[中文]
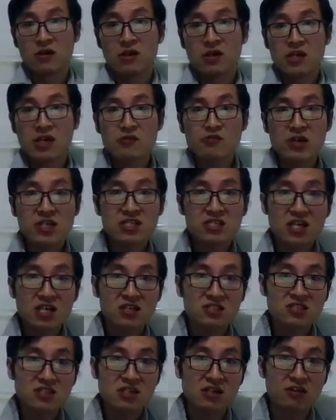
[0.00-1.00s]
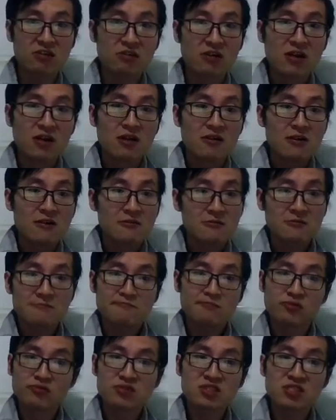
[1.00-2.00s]
因为这个时候
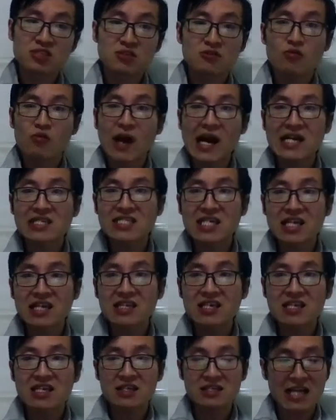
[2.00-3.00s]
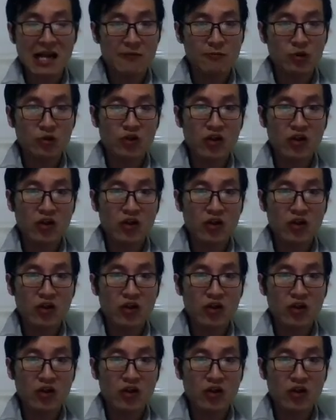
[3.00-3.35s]
不是外在的力量打破它，